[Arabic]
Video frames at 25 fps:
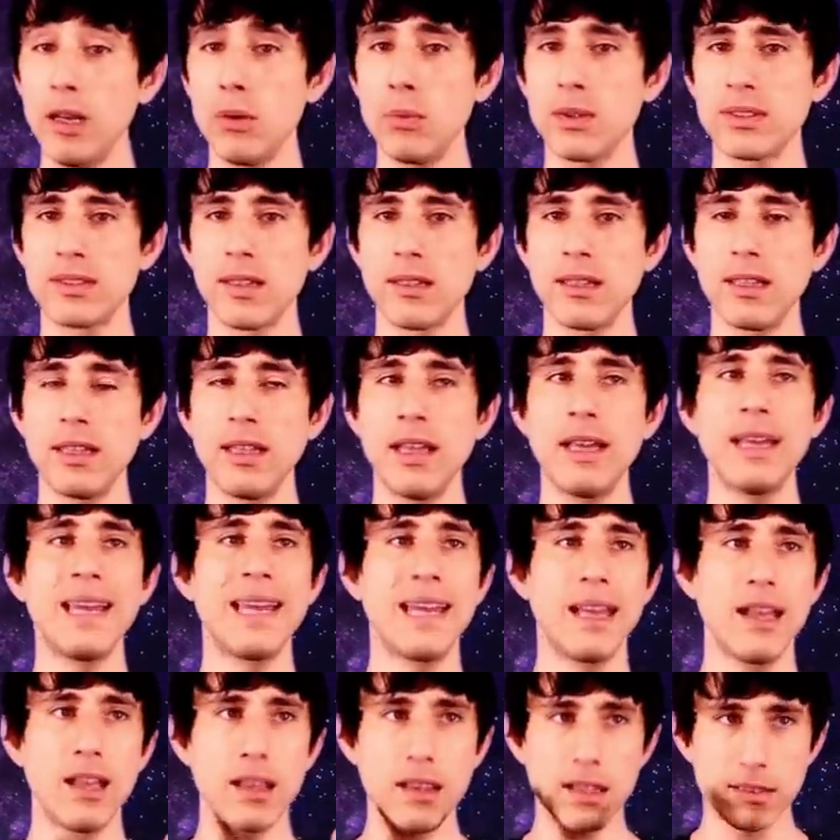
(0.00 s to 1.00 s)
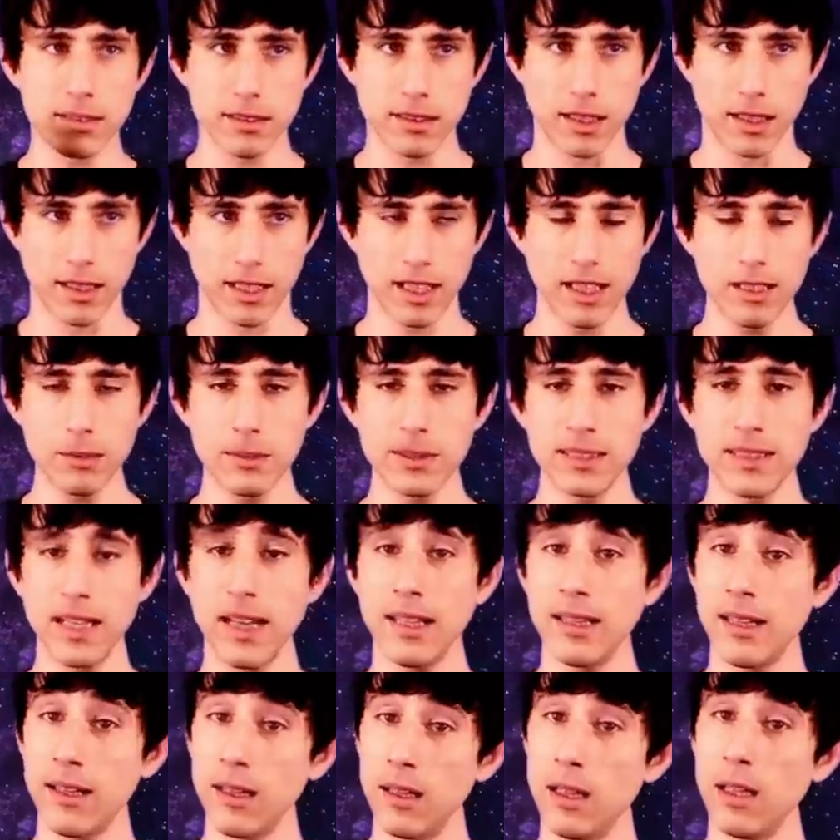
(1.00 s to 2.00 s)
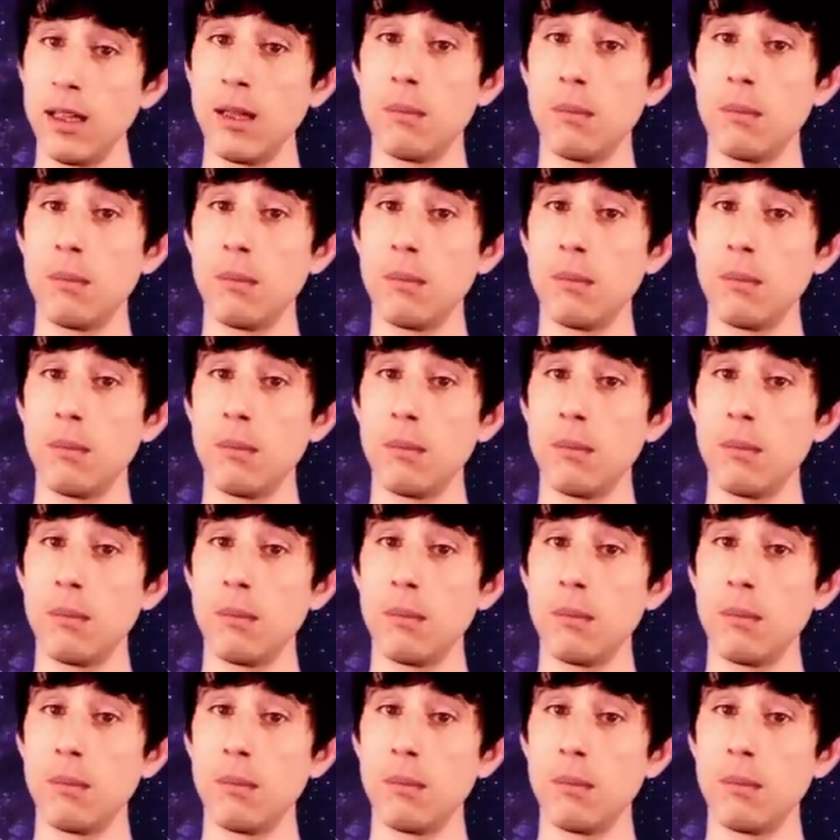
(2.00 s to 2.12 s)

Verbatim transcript: الوسطيه اذا استرخيت بزياده